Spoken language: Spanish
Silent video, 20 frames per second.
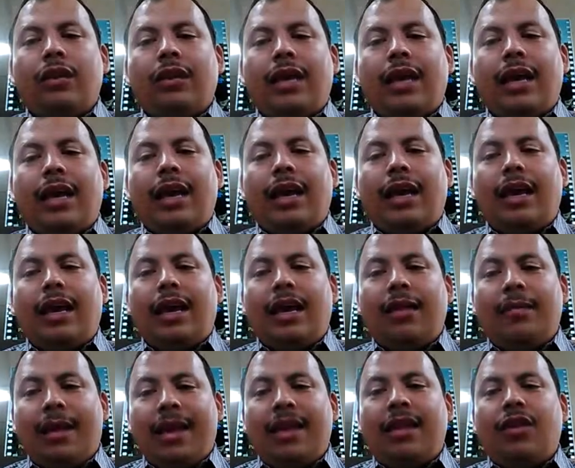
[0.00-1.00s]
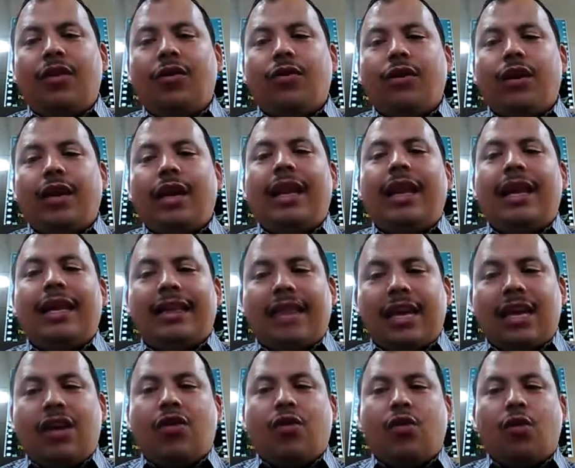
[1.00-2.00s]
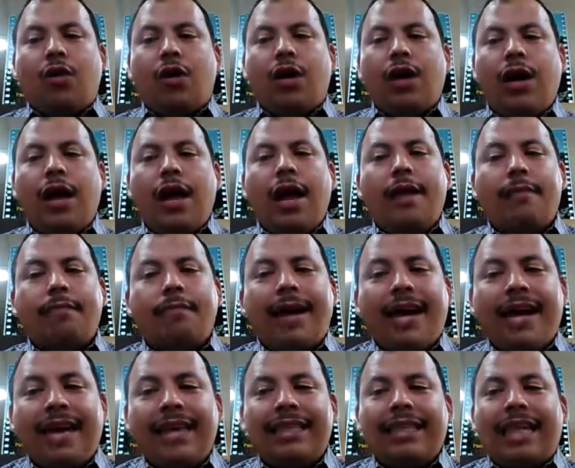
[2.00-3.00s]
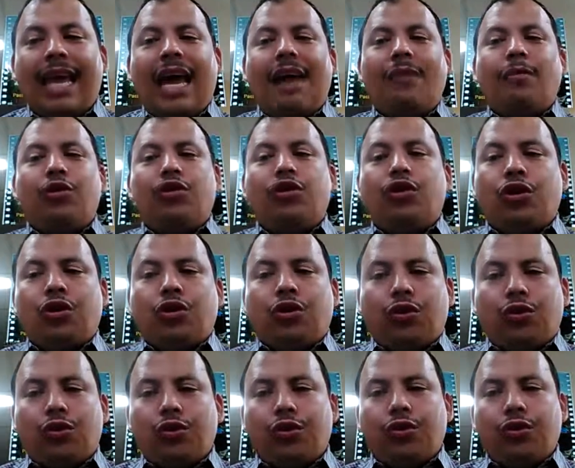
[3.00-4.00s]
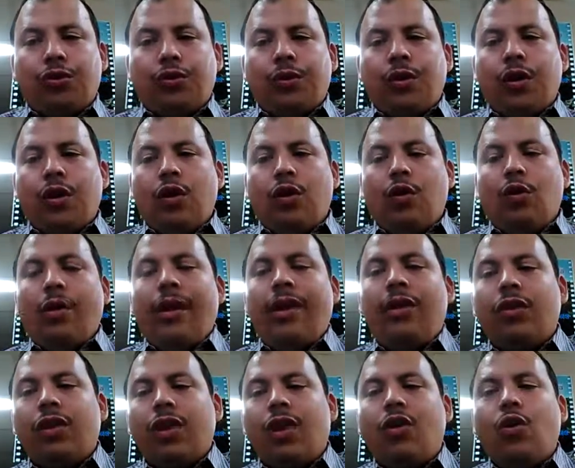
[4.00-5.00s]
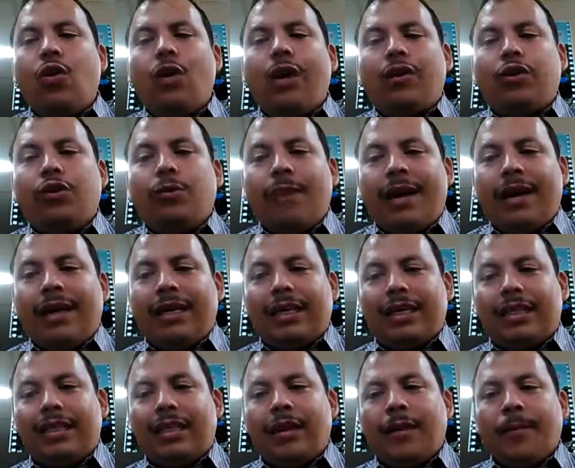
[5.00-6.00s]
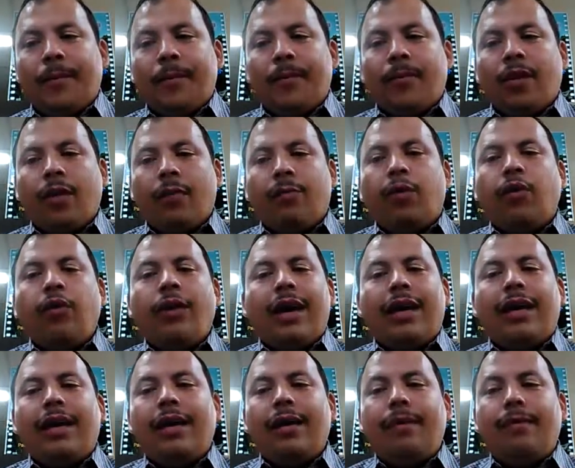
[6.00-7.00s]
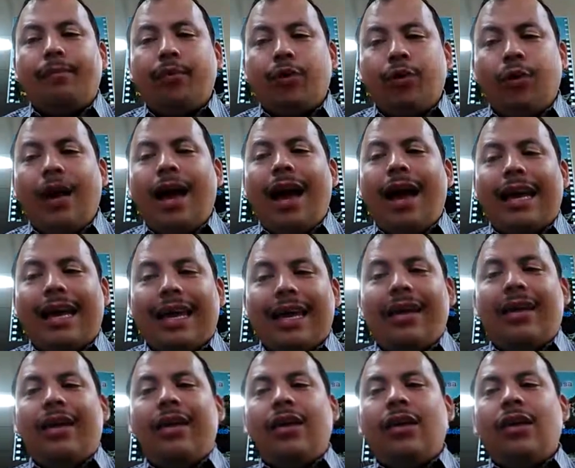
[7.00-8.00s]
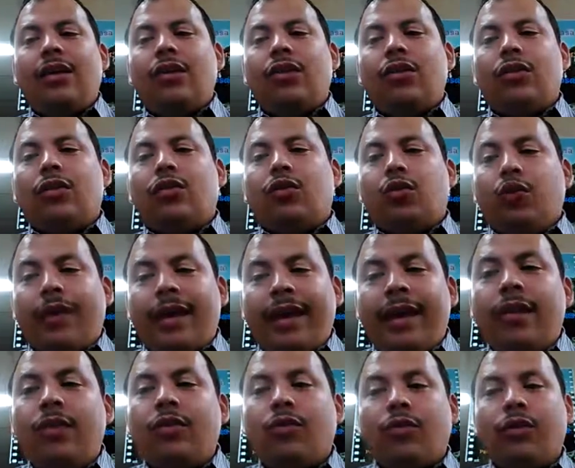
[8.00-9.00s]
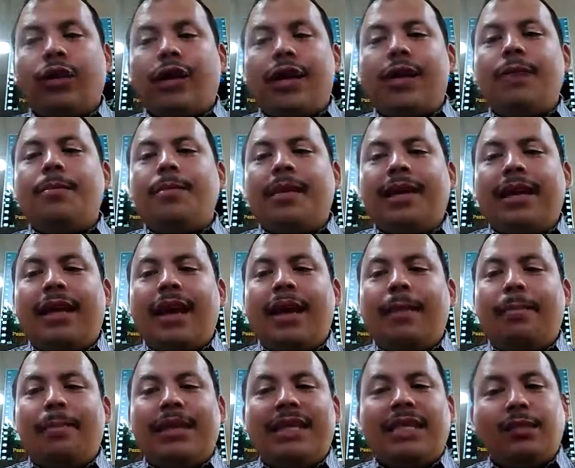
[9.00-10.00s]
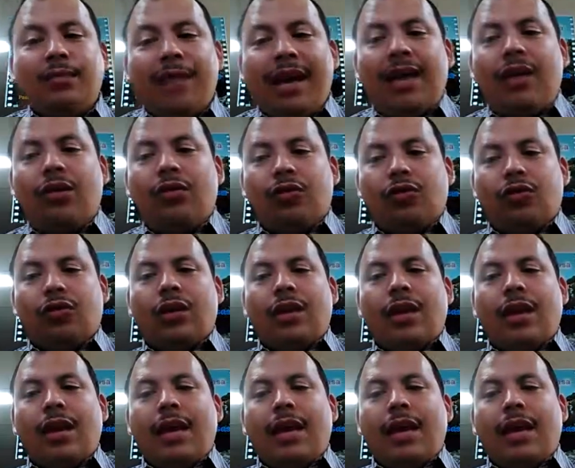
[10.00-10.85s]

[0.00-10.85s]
de en medio y le dijo, paz a vosotros. Luego dijo a Tomás, pon, aquí tu dedo y mira mis manos